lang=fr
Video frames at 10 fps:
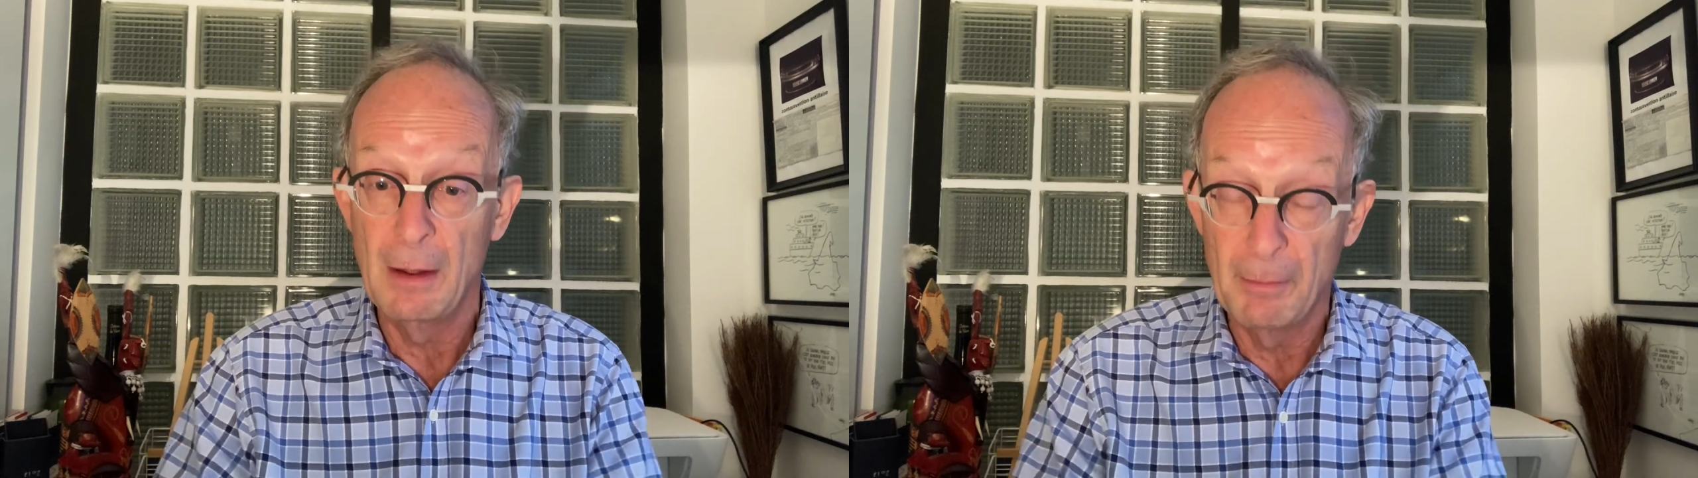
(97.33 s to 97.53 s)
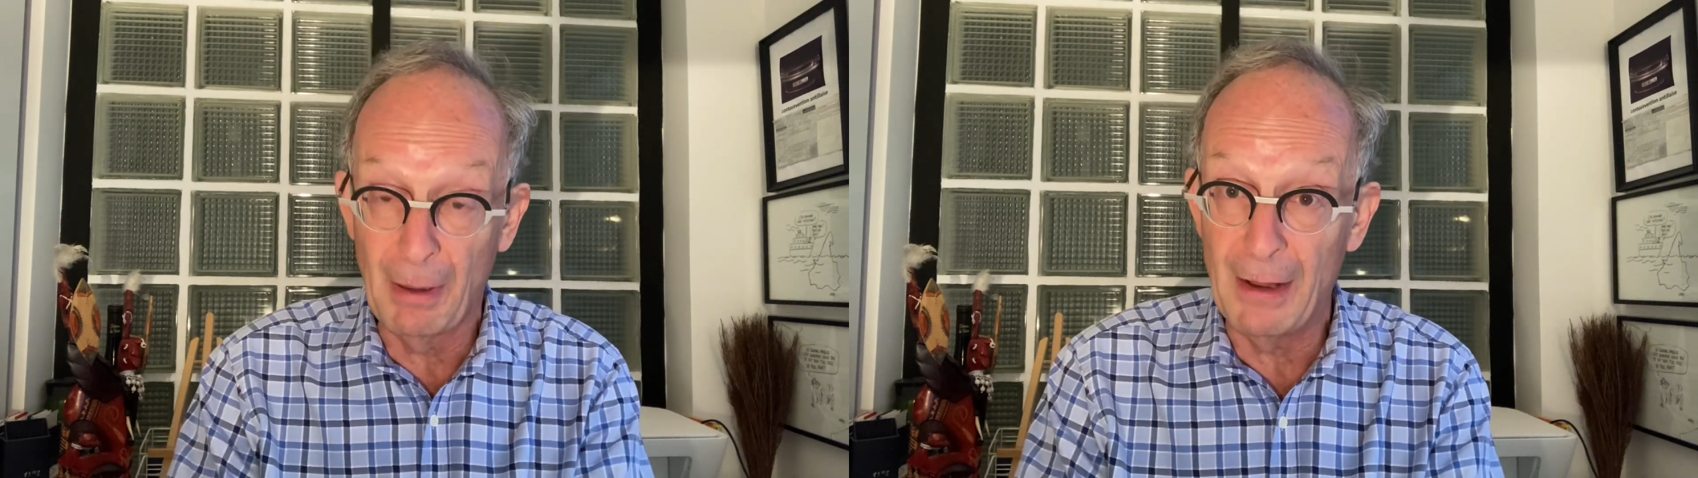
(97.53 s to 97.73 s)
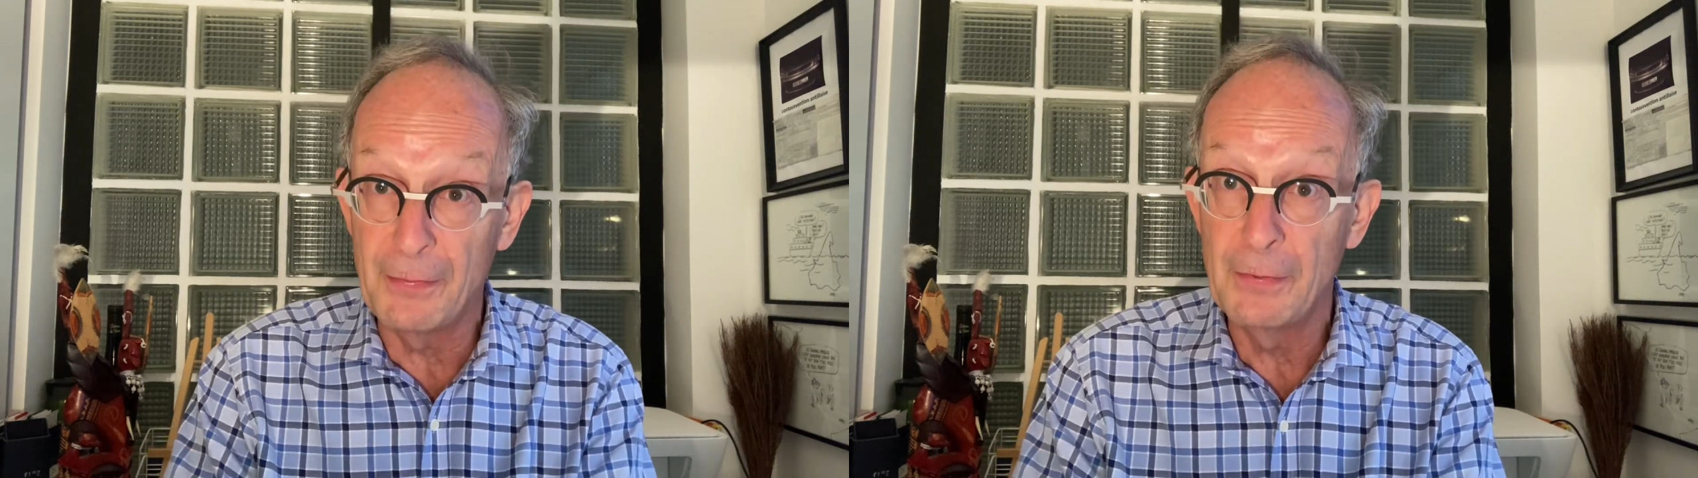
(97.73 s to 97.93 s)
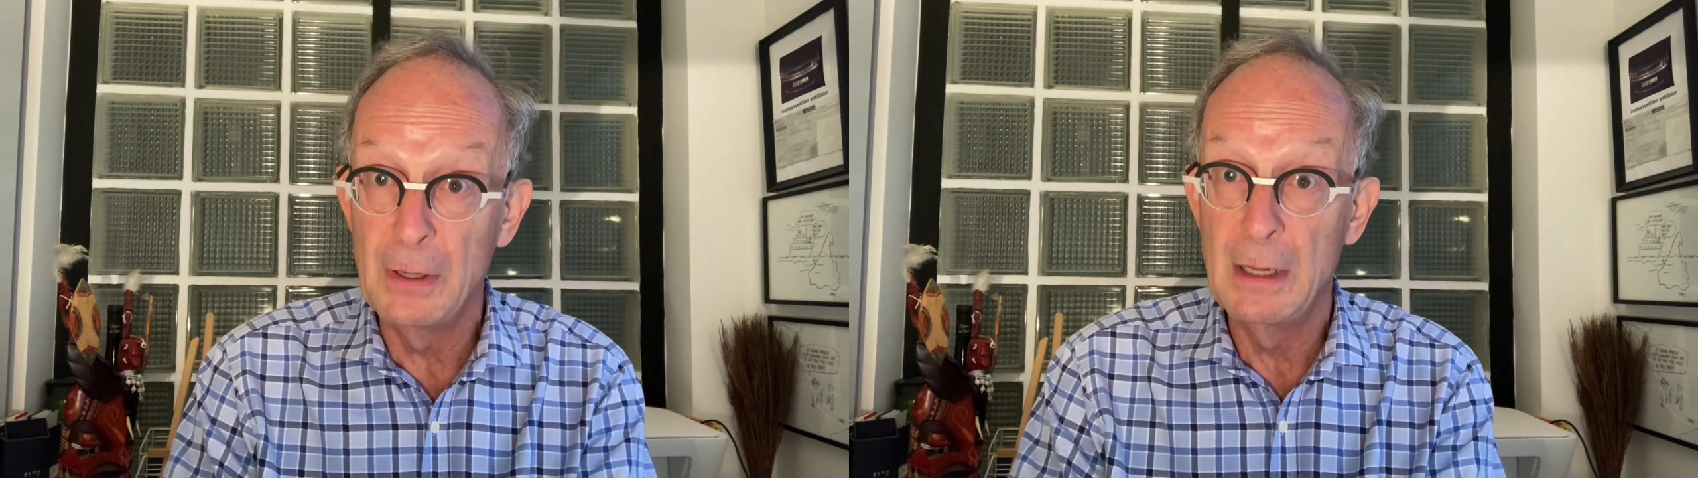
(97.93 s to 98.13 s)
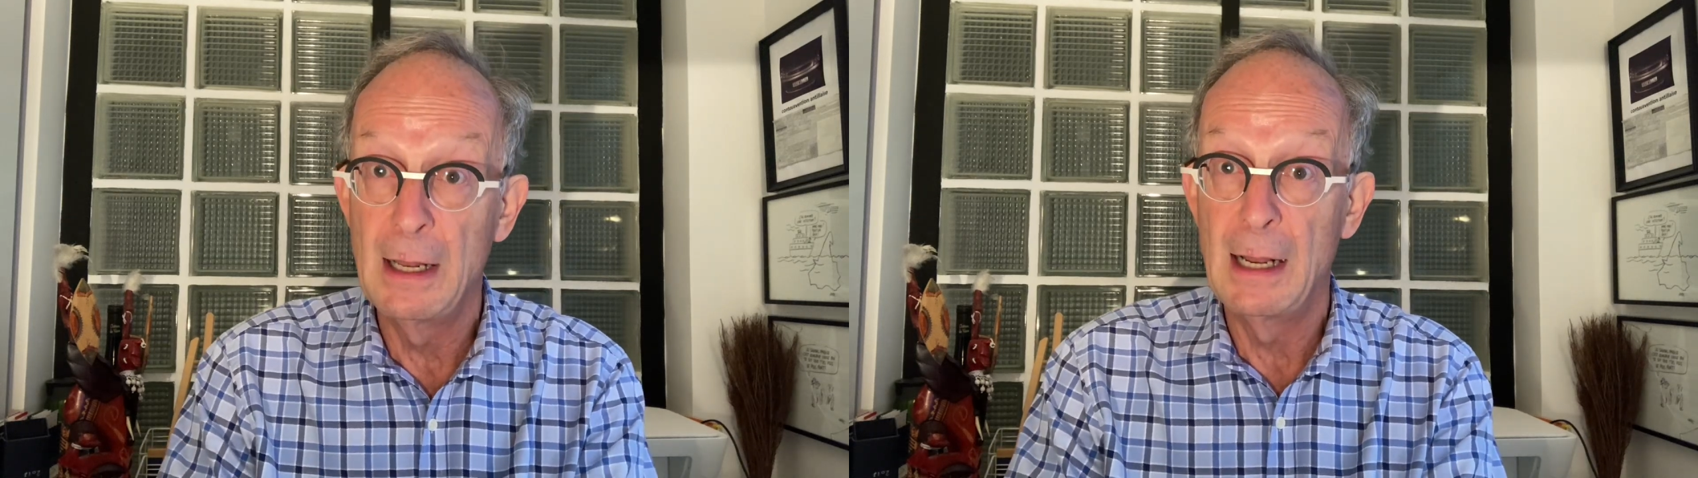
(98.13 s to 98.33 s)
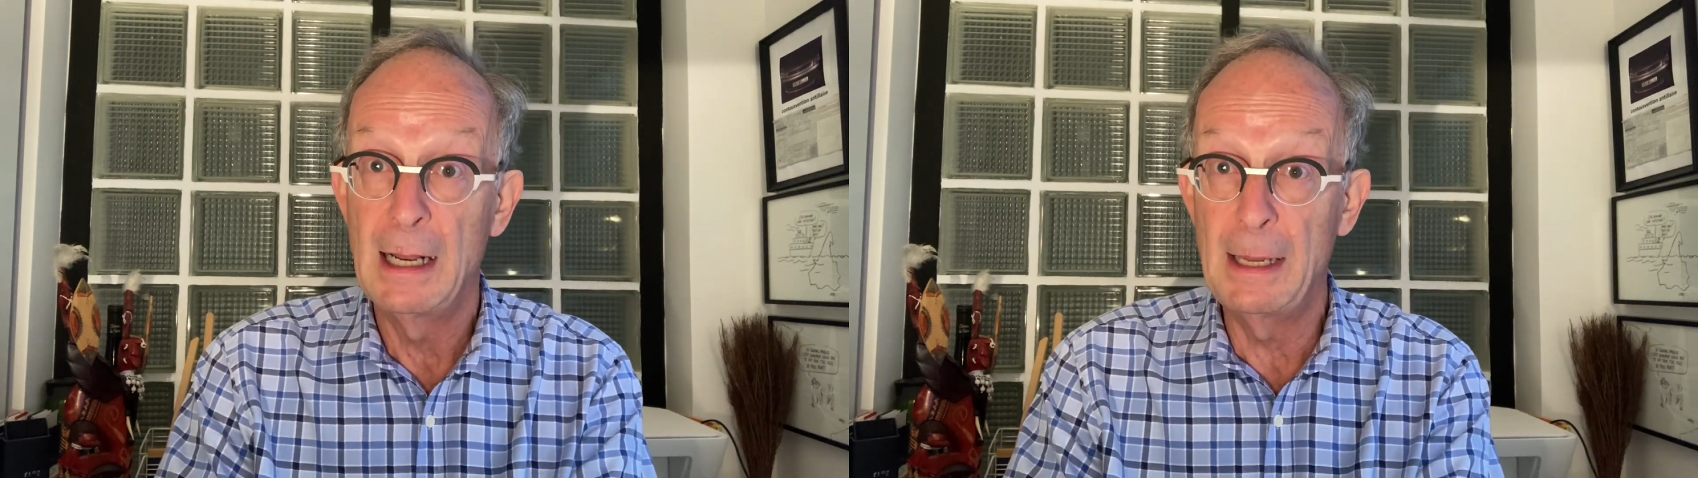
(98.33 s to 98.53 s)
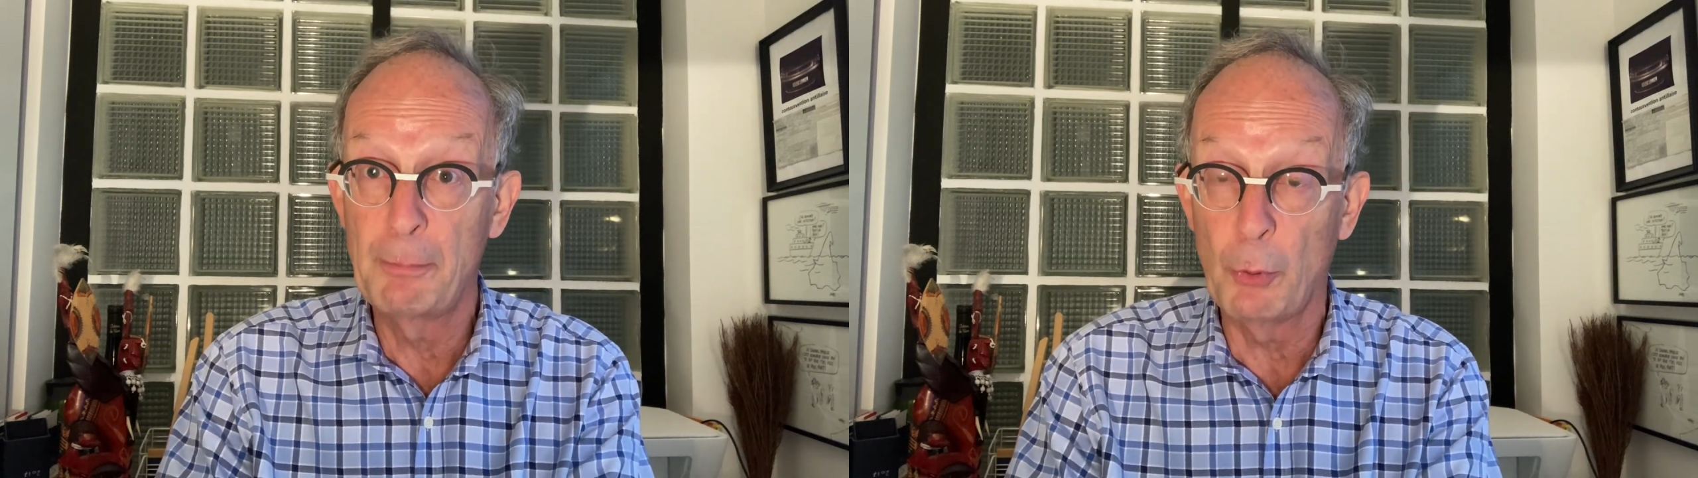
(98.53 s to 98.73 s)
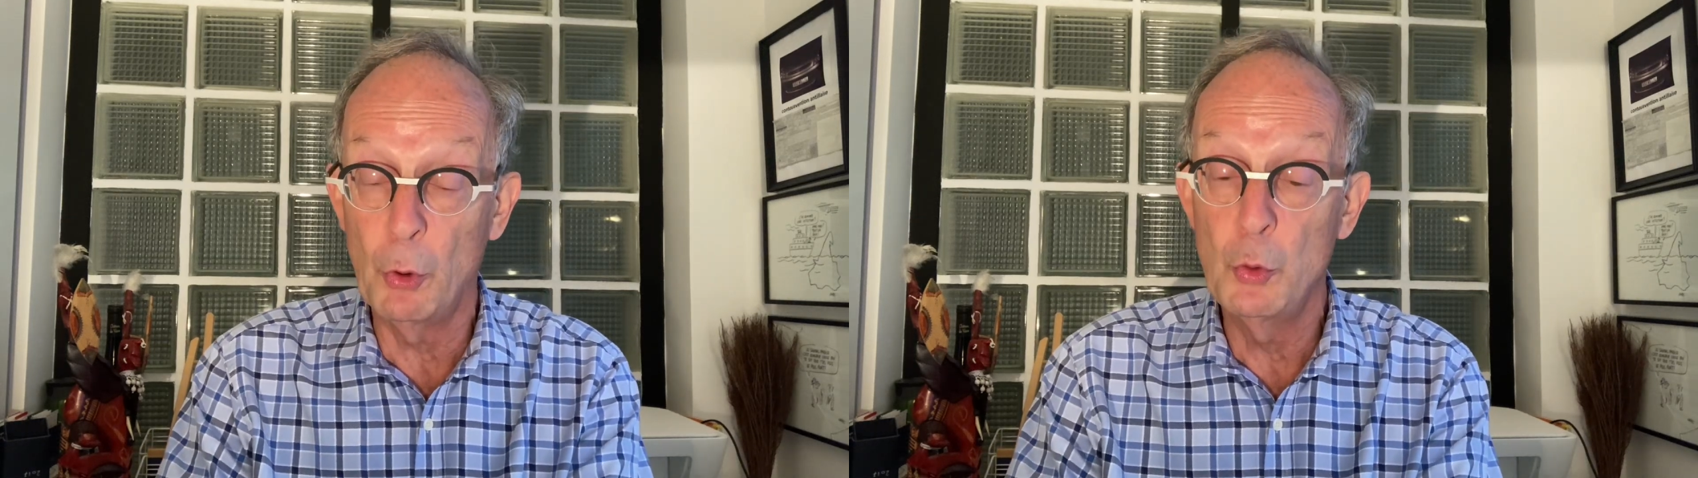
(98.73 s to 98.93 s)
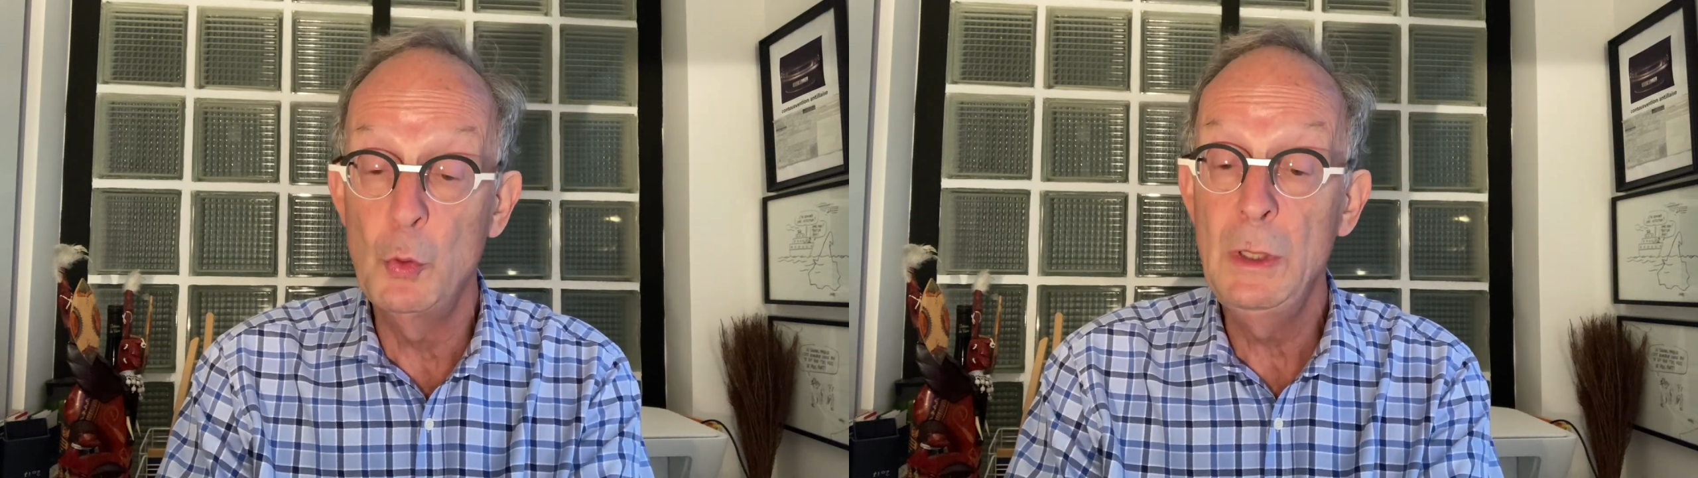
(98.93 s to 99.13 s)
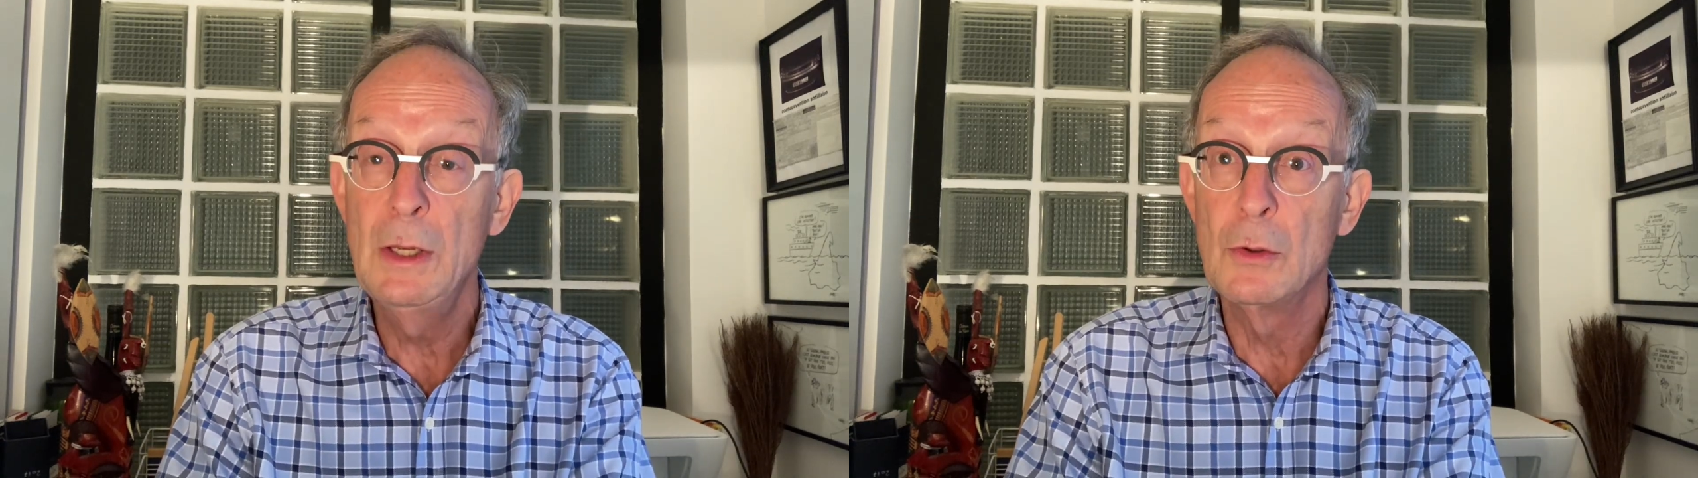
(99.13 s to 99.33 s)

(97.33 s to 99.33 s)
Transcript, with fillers: Bref, les produits